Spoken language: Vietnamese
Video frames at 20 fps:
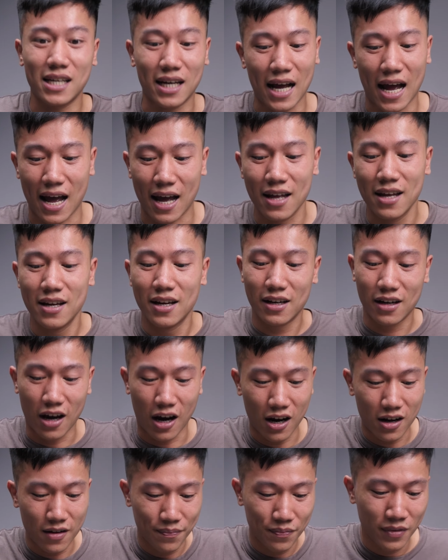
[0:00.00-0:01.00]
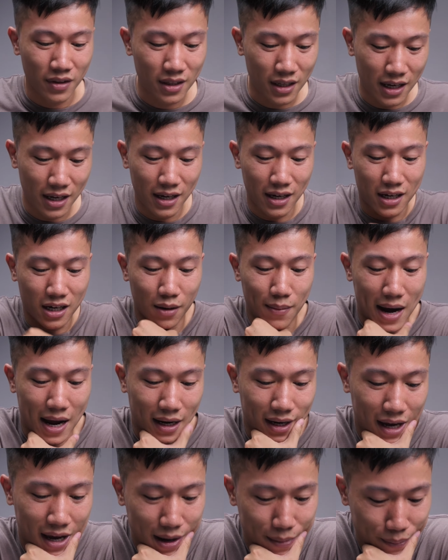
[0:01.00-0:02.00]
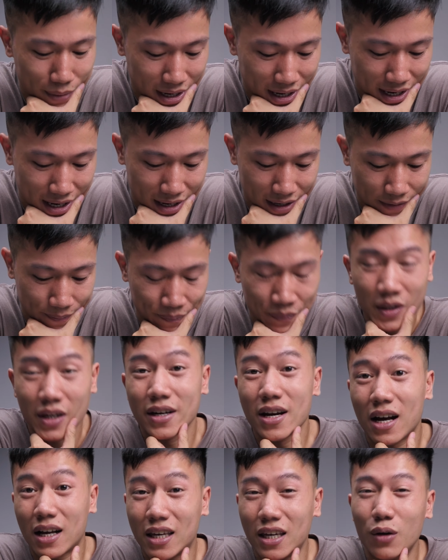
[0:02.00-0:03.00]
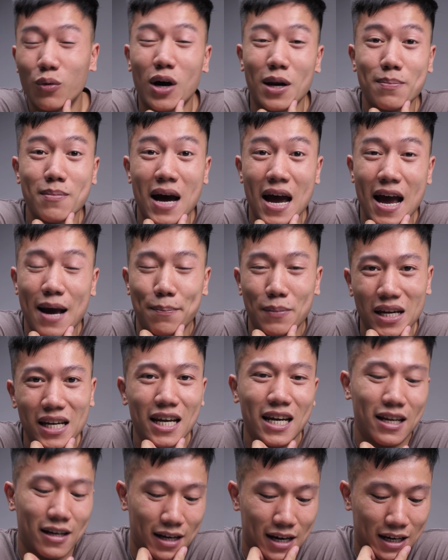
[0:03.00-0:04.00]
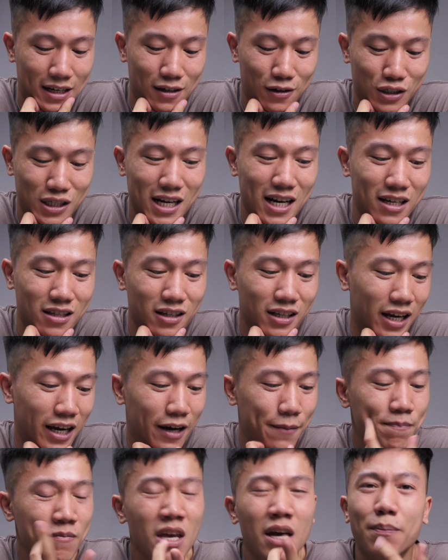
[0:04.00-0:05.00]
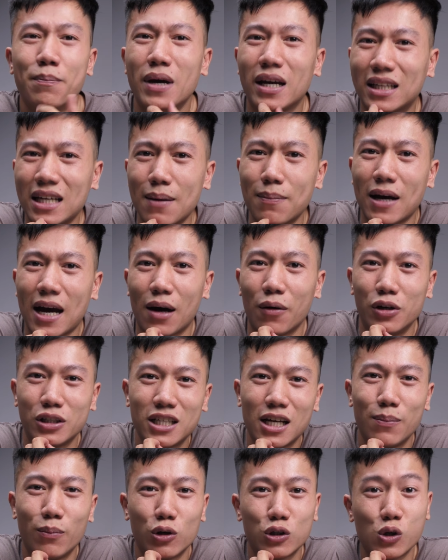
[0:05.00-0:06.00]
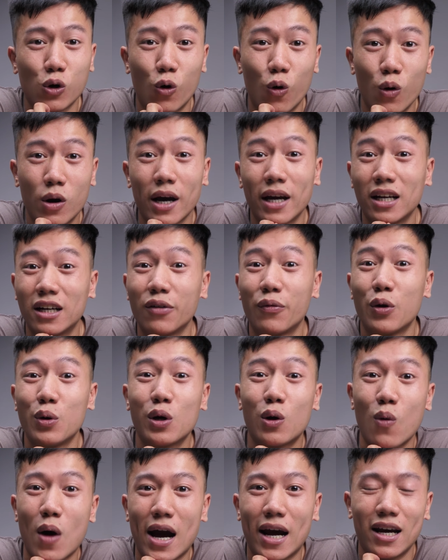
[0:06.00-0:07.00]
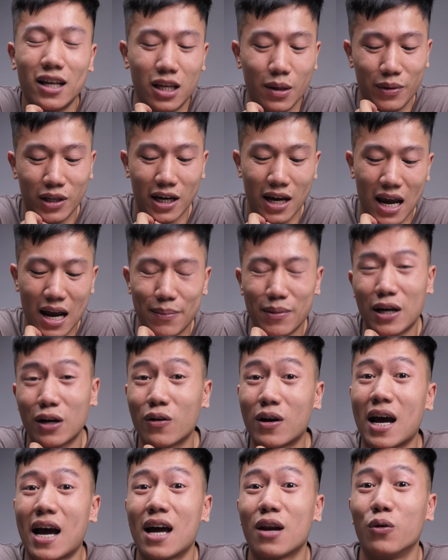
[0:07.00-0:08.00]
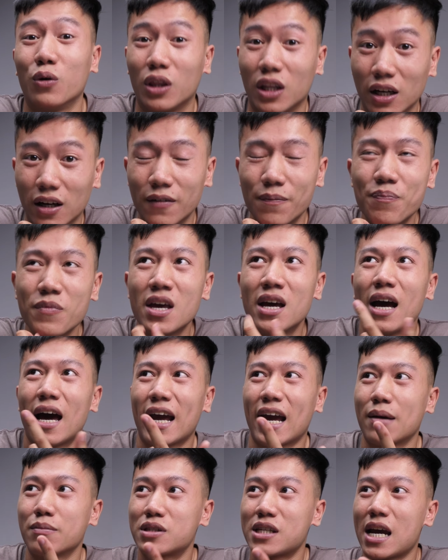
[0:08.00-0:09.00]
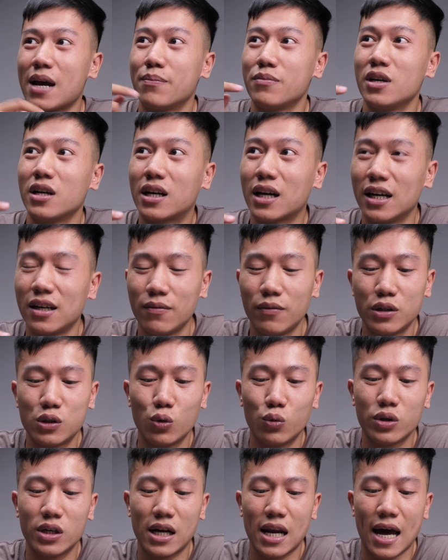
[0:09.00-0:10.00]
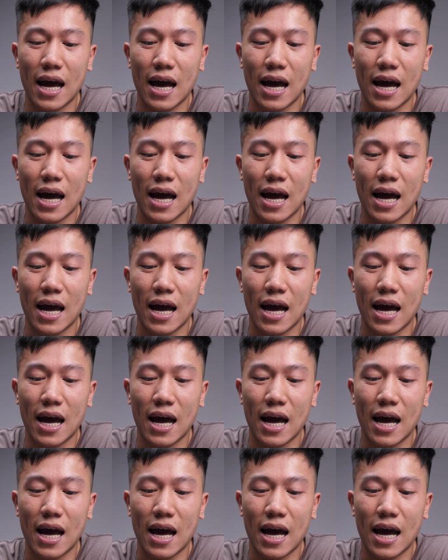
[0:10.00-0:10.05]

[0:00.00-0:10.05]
gì cả. Đó, thì cơ bản em uh, Ducky One 3 Mini này nó sẽ là như thế mình tham khảo ở trên một số kênh review nước ngoài ấy, thì mình thấy em này nó khá là nổi tiếng anh em xem những kênh ví dụ như